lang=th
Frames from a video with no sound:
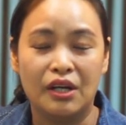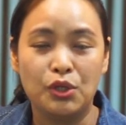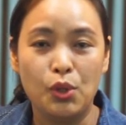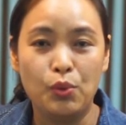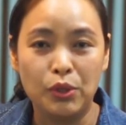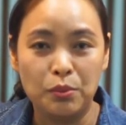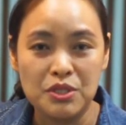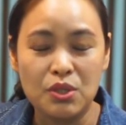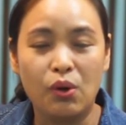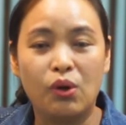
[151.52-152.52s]
โดยวัตถุประ
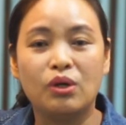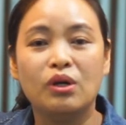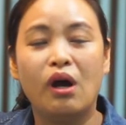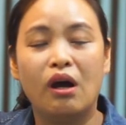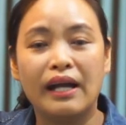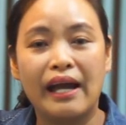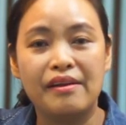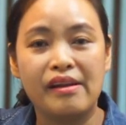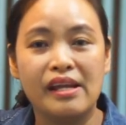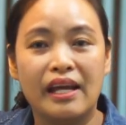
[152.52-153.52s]
สงค์ของการ
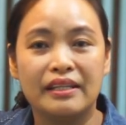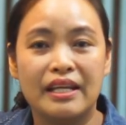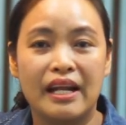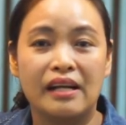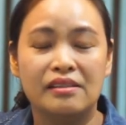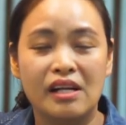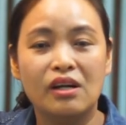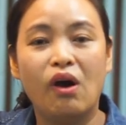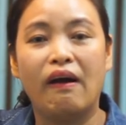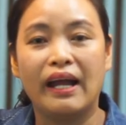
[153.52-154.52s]
เรียนในเรื่อง
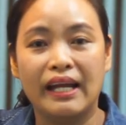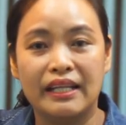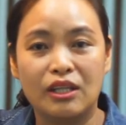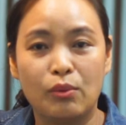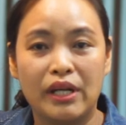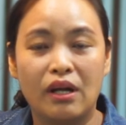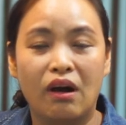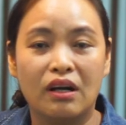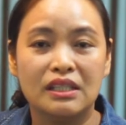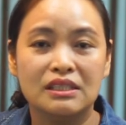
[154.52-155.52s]
ของอาหารตะวันออ
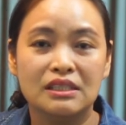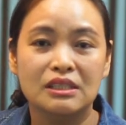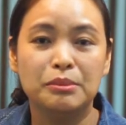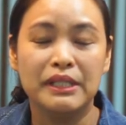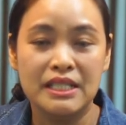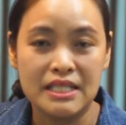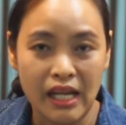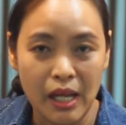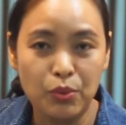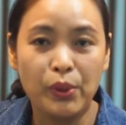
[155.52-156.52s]
กก็คือ เพื่อที่จะ
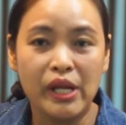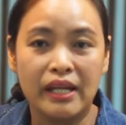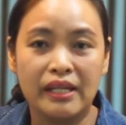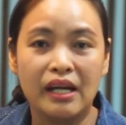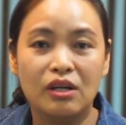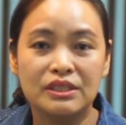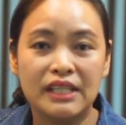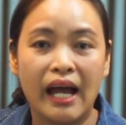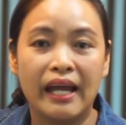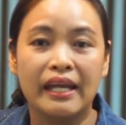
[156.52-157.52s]
ให้ผู้เรียนเนี่ยเข้า
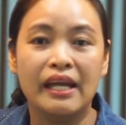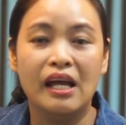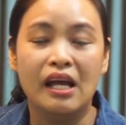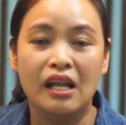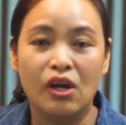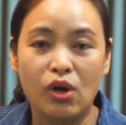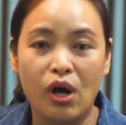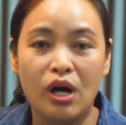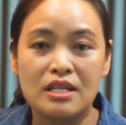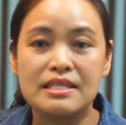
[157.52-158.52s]
ใจ แล้วก็
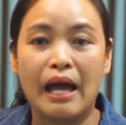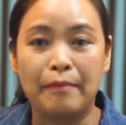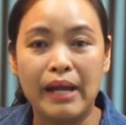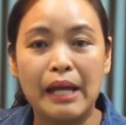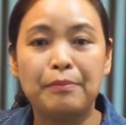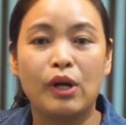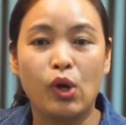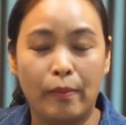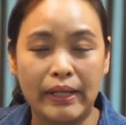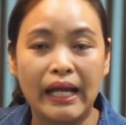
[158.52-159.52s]
สามารถประก
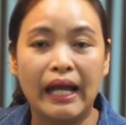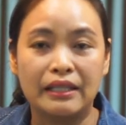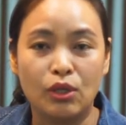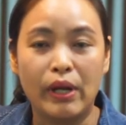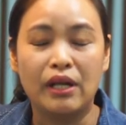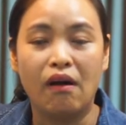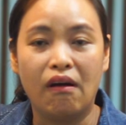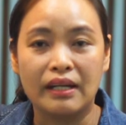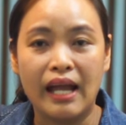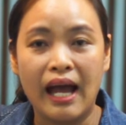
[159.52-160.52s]
อบอาหารตะวันออ
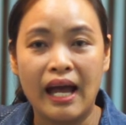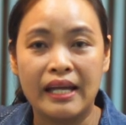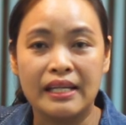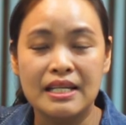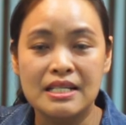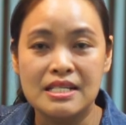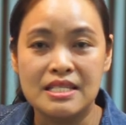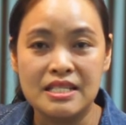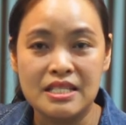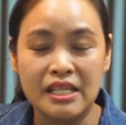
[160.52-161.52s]
กได้
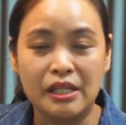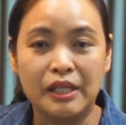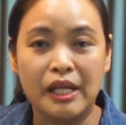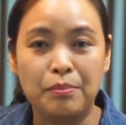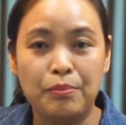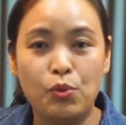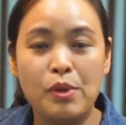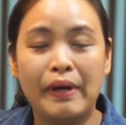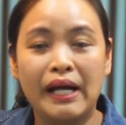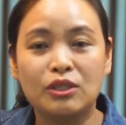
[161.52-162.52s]
จริง ๆ ในภู
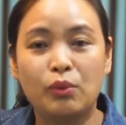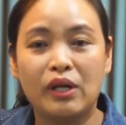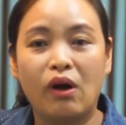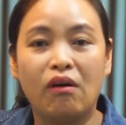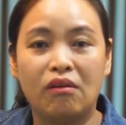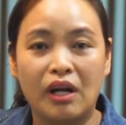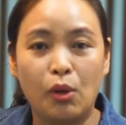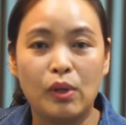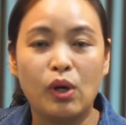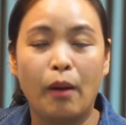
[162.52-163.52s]
มิภาคตะวันออกของเรา
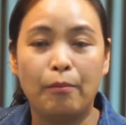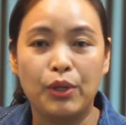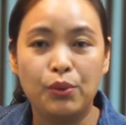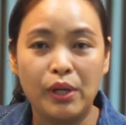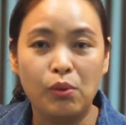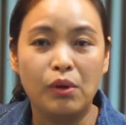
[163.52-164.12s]
ประกอบไปด้วย